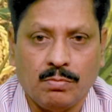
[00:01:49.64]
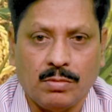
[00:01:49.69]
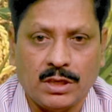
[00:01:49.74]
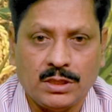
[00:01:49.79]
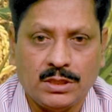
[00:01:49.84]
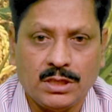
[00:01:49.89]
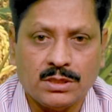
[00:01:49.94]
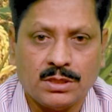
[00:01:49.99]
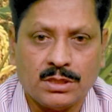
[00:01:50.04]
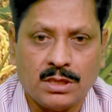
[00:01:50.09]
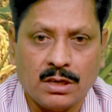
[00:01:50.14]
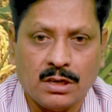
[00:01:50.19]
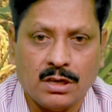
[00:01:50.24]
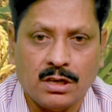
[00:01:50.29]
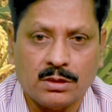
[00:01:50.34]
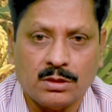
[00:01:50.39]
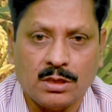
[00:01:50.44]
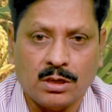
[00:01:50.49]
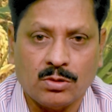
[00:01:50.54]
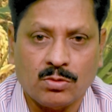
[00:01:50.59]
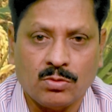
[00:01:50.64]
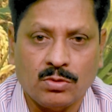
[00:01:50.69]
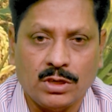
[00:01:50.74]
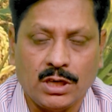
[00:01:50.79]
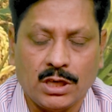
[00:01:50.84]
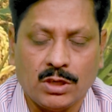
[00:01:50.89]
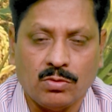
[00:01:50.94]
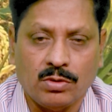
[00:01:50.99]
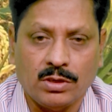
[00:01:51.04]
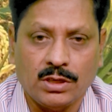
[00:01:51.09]
మధ్యస్థ ఖచ్చితంగా
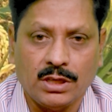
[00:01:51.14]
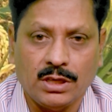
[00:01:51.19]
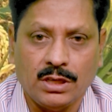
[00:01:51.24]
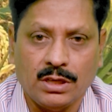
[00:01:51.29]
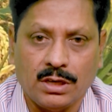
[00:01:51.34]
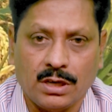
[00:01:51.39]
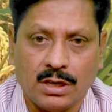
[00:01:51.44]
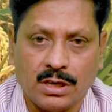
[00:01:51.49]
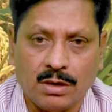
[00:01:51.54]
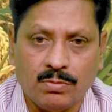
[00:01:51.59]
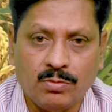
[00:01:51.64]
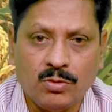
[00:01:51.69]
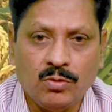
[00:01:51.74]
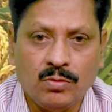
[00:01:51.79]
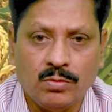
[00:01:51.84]
తట్టుకునేటువంటి రకము